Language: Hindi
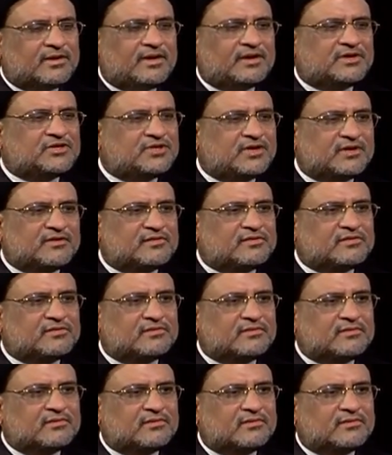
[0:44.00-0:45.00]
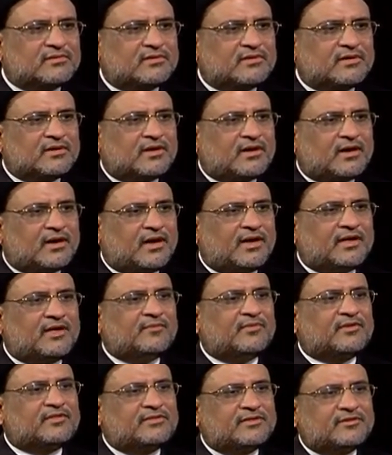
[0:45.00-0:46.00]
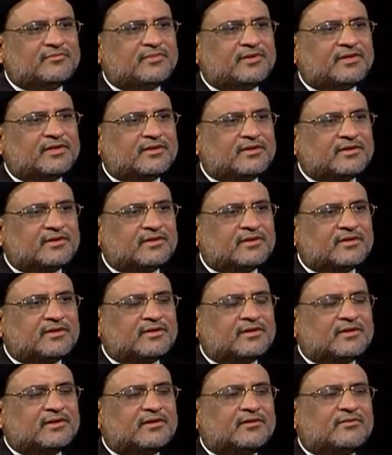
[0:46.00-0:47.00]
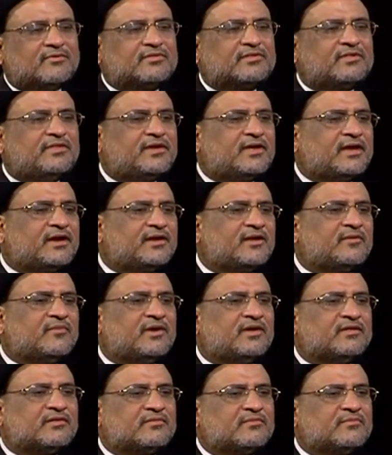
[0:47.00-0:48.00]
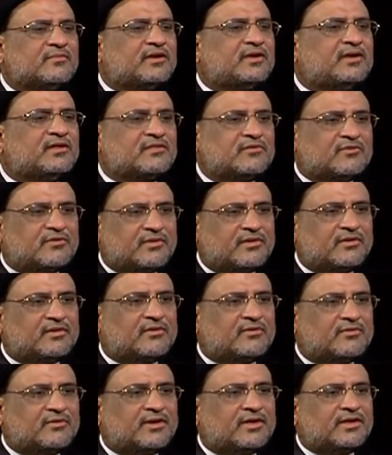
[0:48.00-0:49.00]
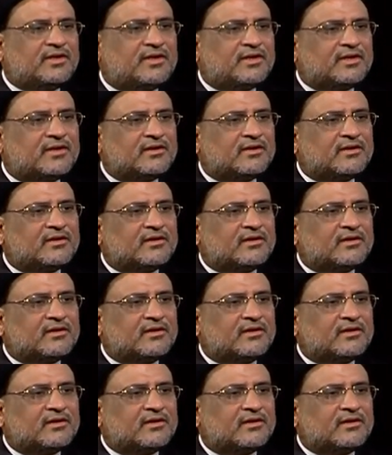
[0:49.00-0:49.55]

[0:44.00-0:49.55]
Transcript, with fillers: एक शख्स आया मस्जिद में उसने देखा कि नमाज मजलिस हो हो रही है